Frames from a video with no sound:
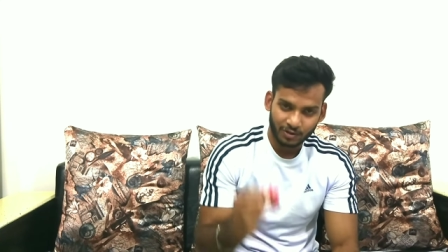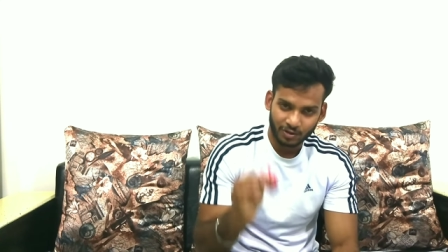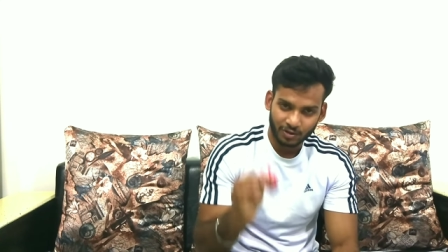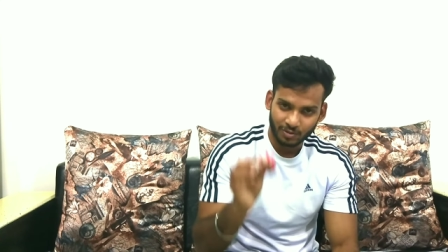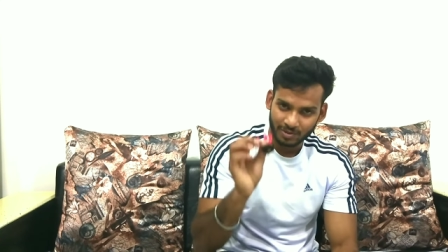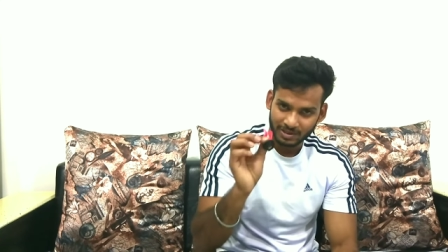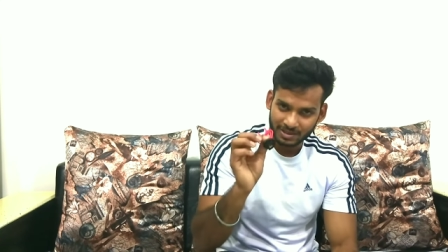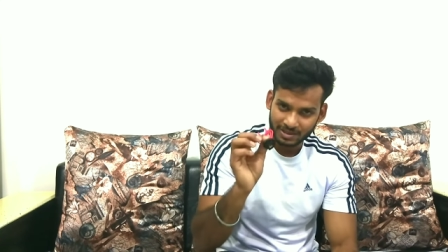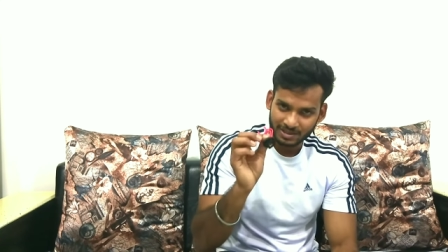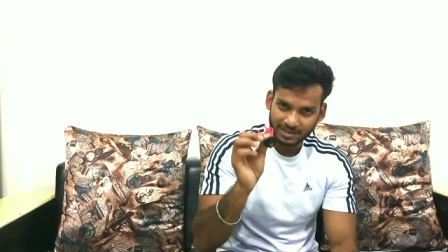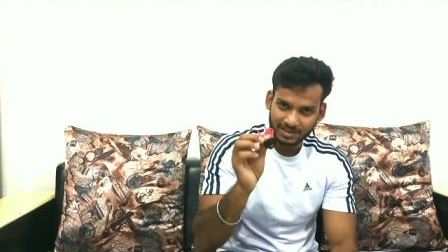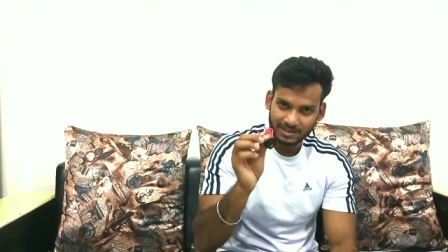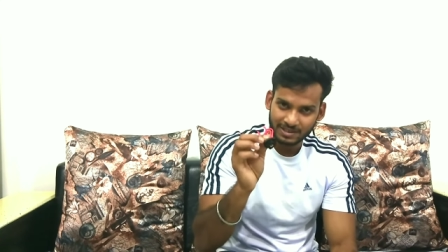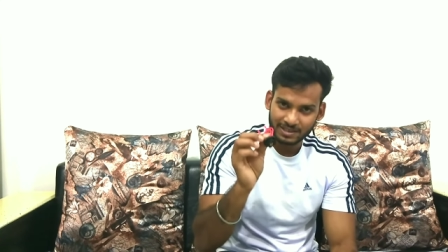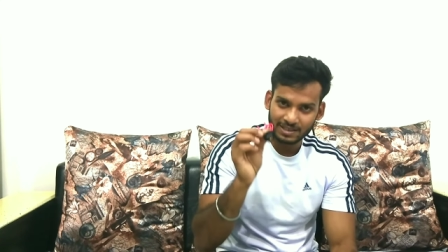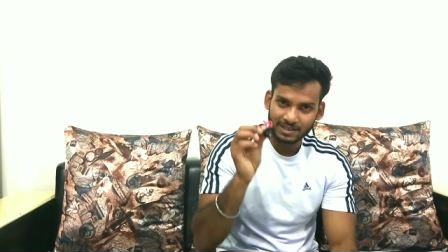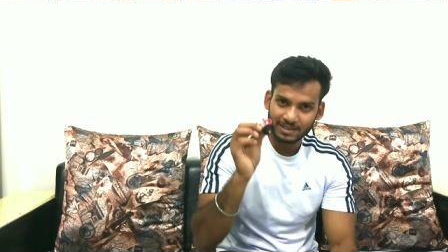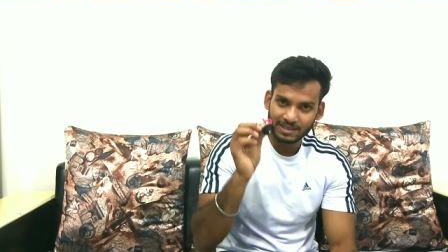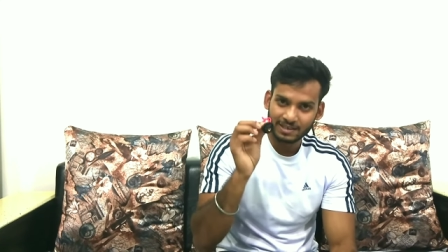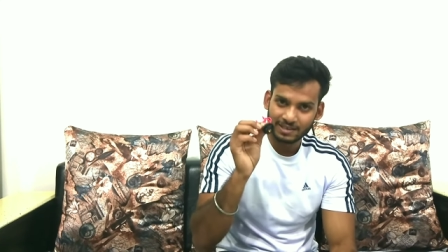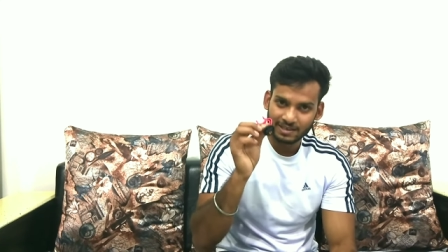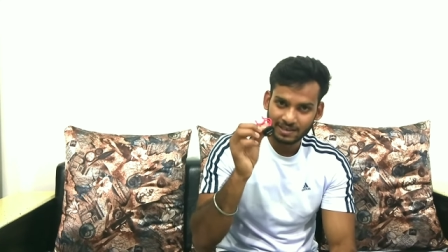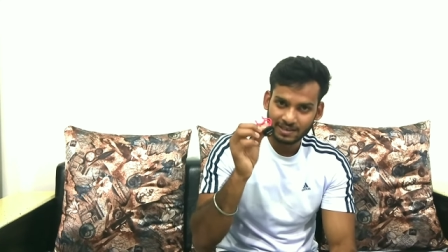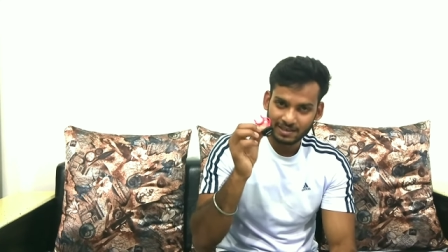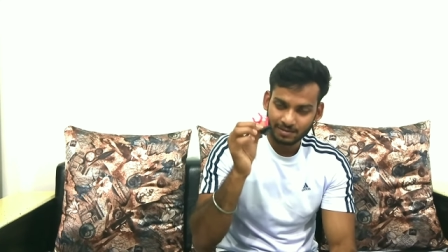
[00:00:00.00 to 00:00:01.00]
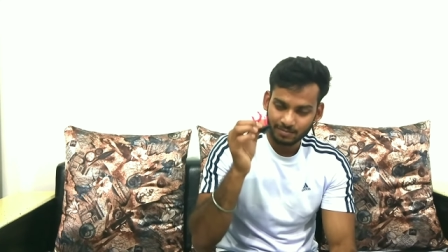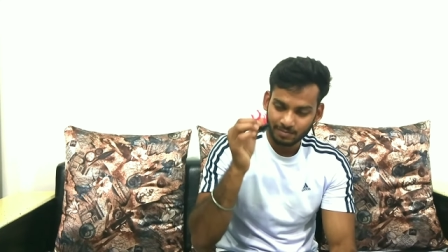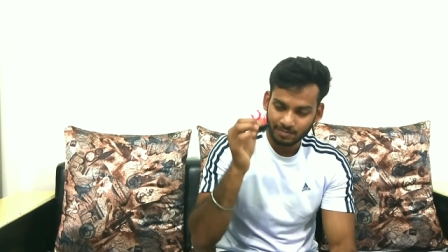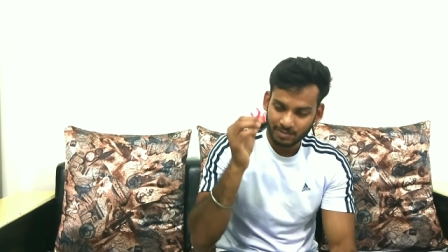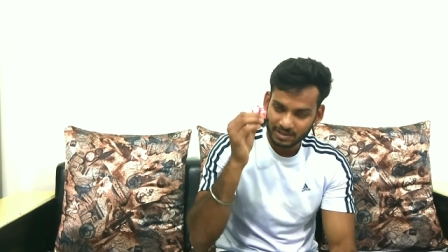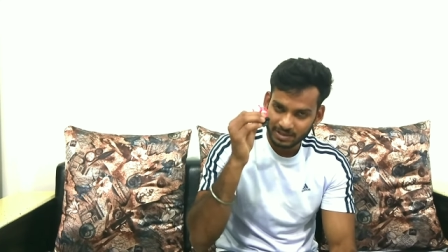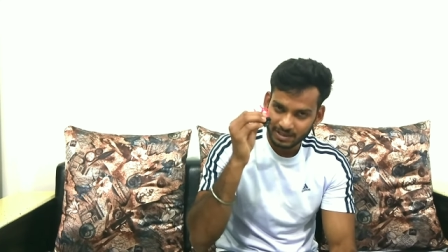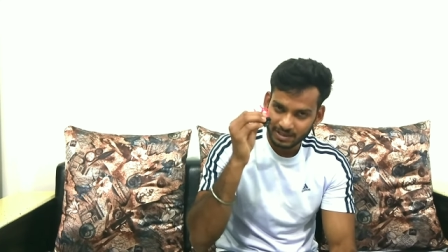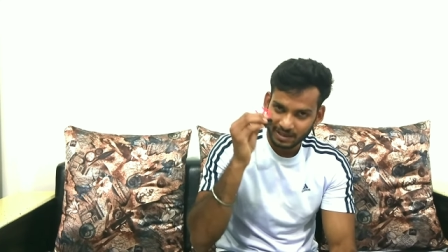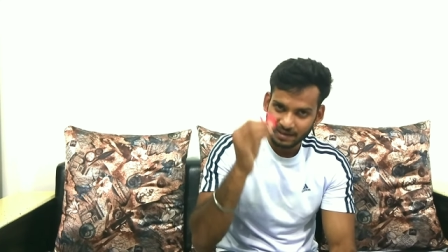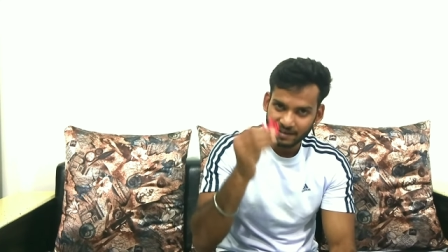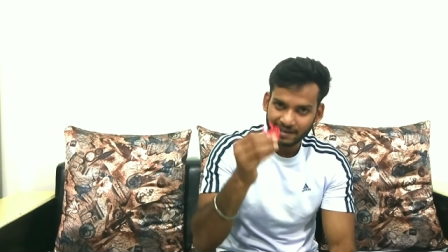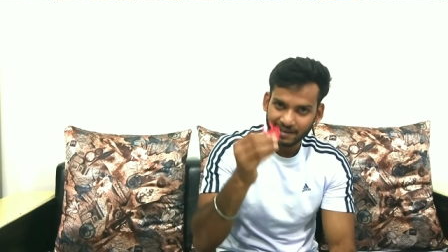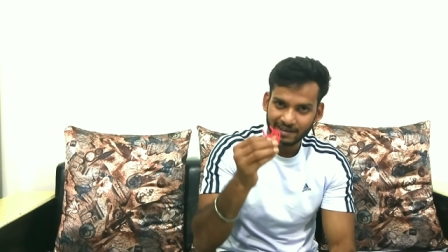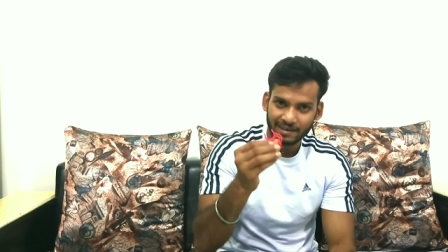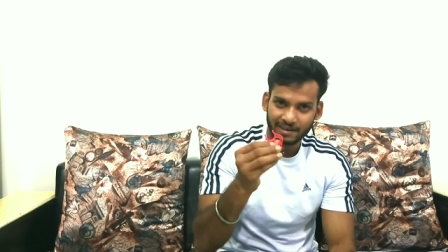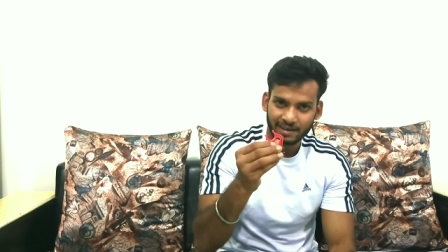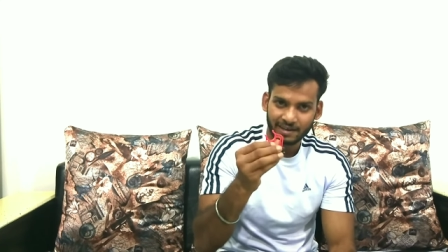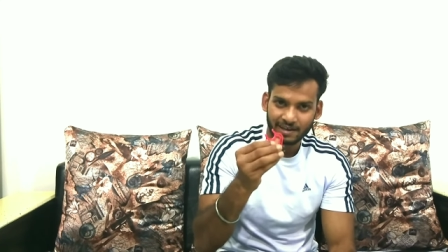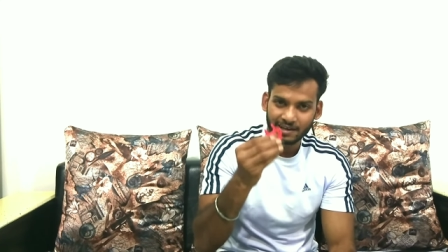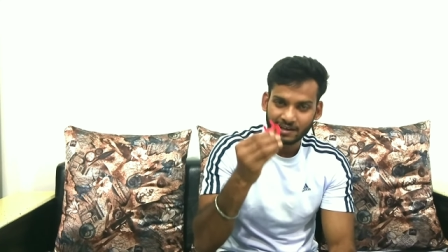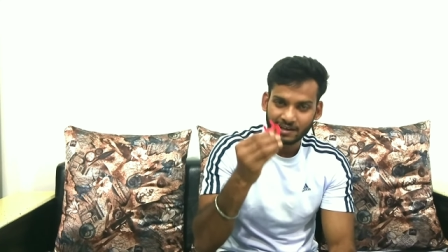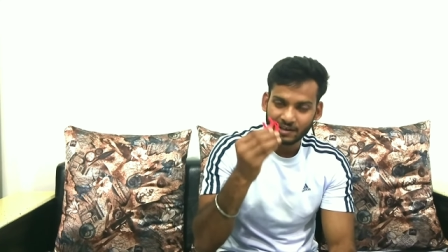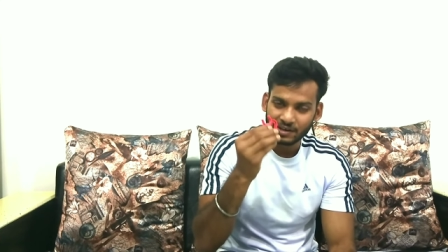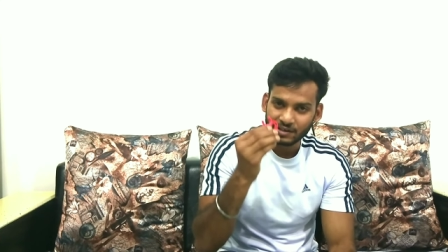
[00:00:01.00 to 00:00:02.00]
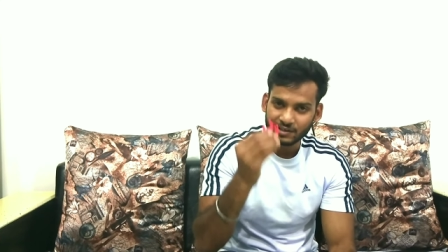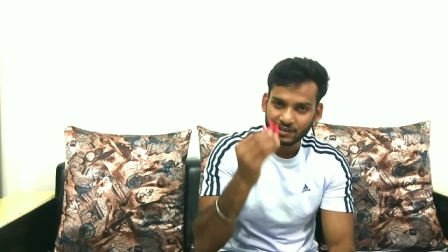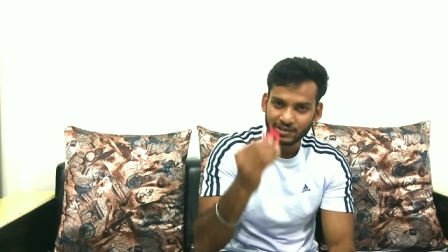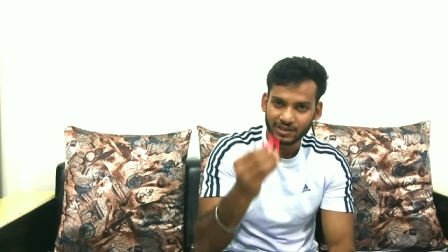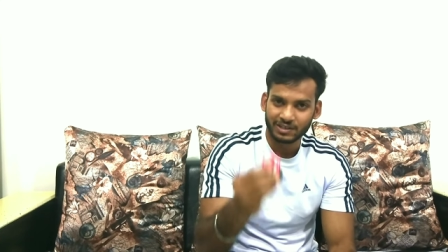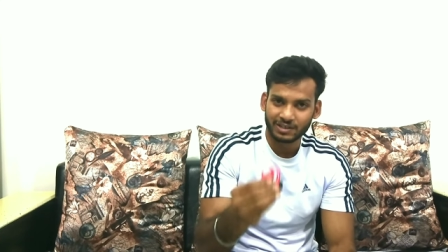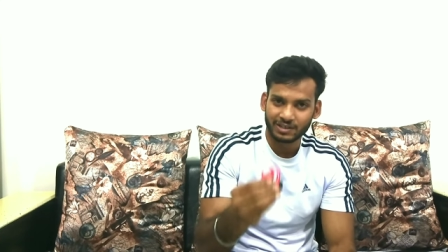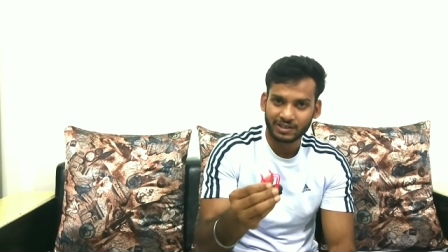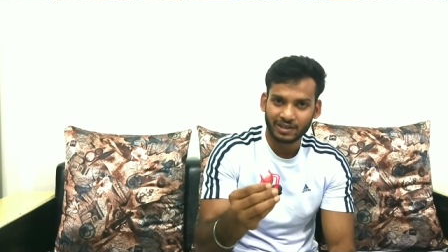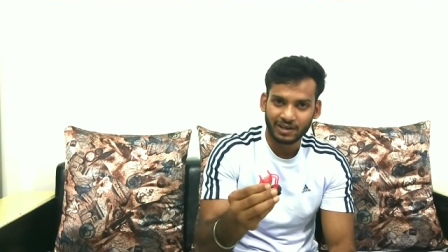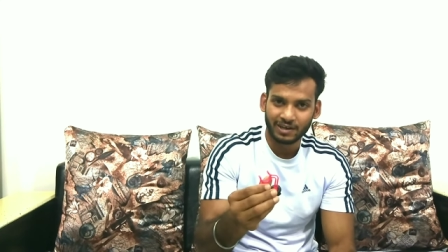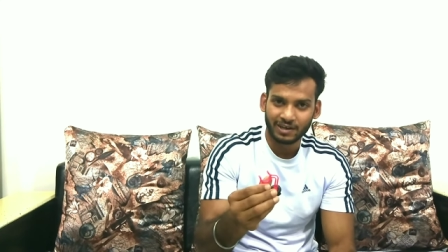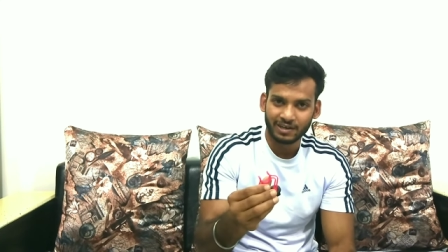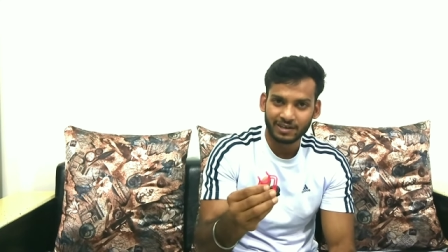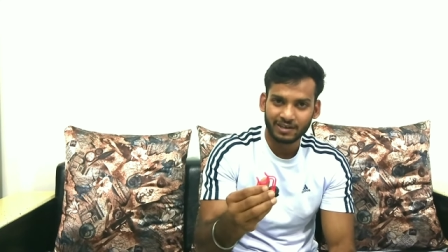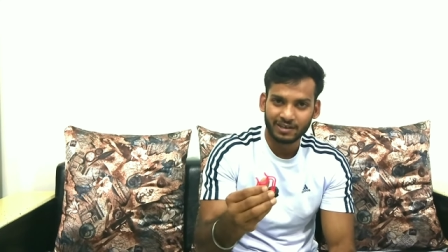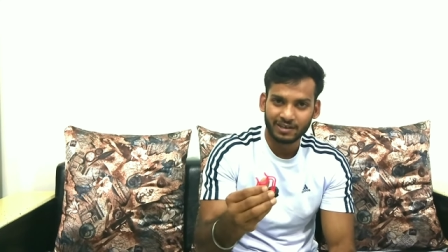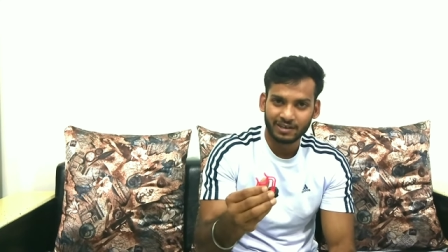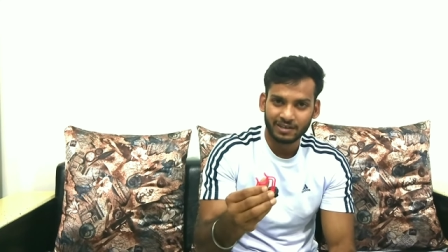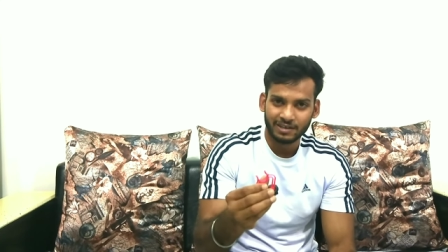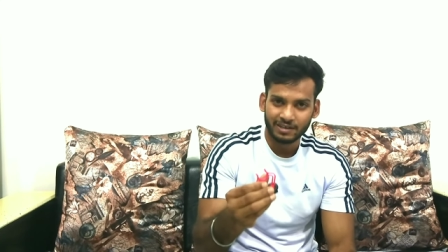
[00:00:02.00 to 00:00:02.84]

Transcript: तो बस इसी बस यही एक रीज़न था